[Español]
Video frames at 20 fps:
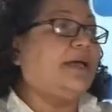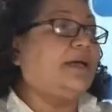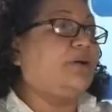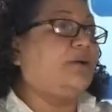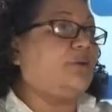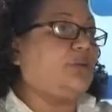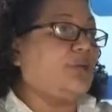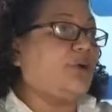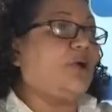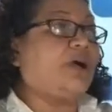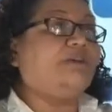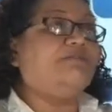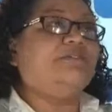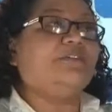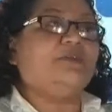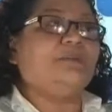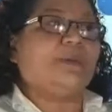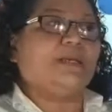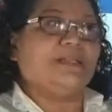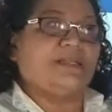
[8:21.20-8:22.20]
Unión
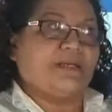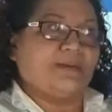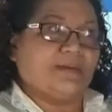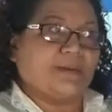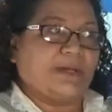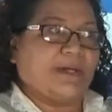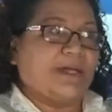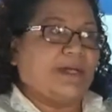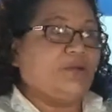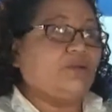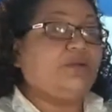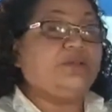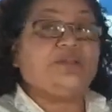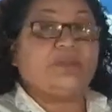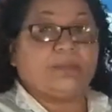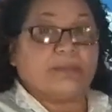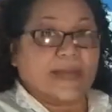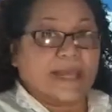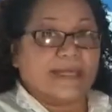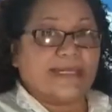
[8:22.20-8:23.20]
Afirmativa.
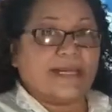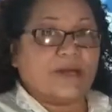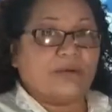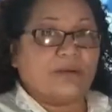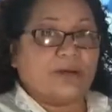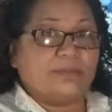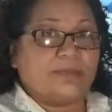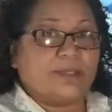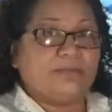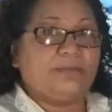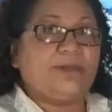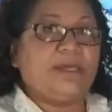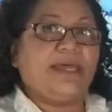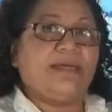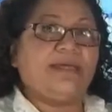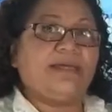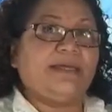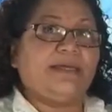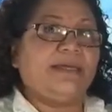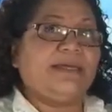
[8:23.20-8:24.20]
Nuestra página web
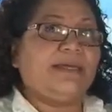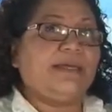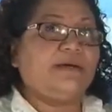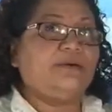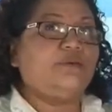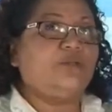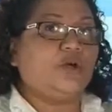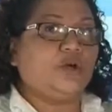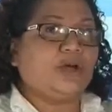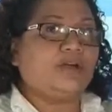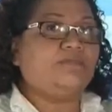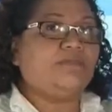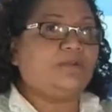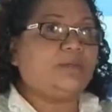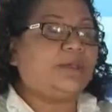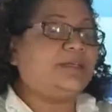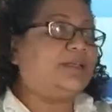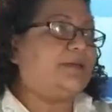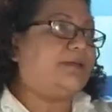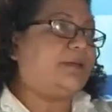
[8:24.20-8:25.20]
también es
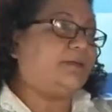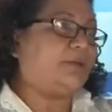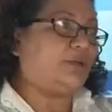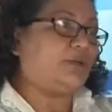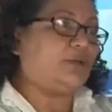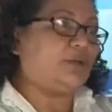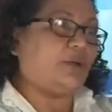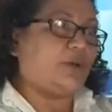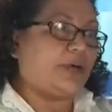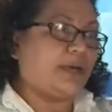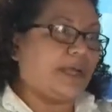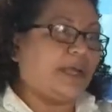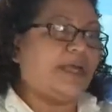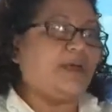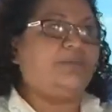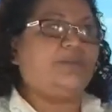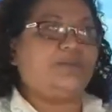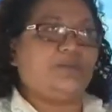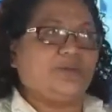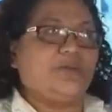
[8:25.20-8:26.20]

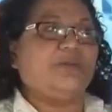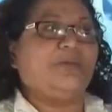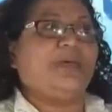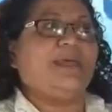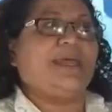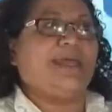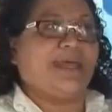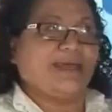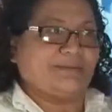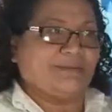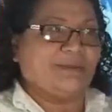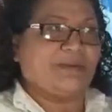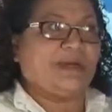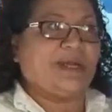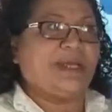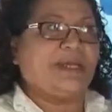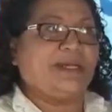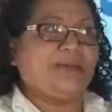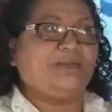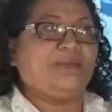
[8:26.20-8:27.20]
unionafirmativa.org.be. Por
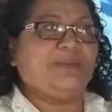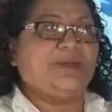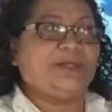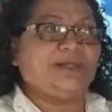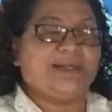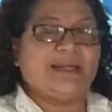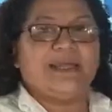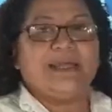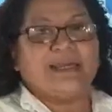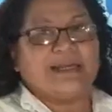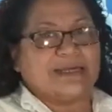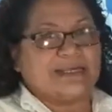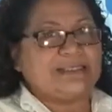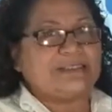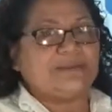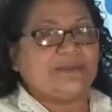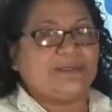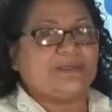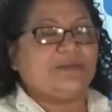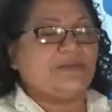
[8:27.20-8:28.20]
ahí pueden
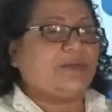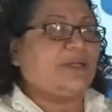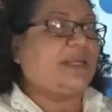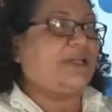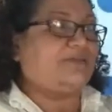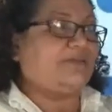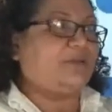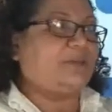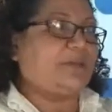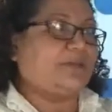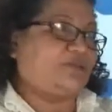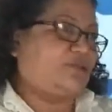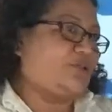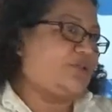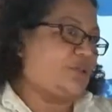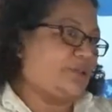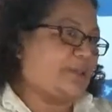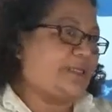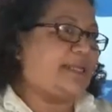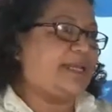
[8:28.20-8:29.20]
recibir toda la información
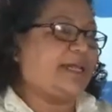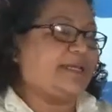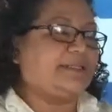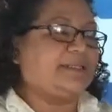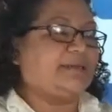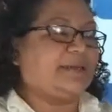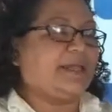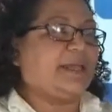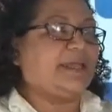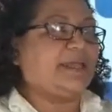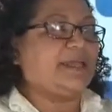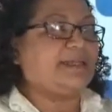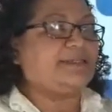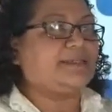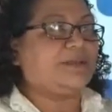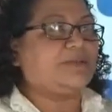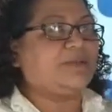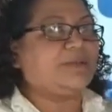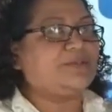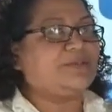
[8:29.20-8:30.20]
sobre las actividades que
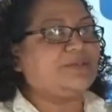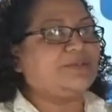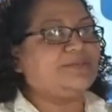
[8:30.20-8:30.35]
hacemos.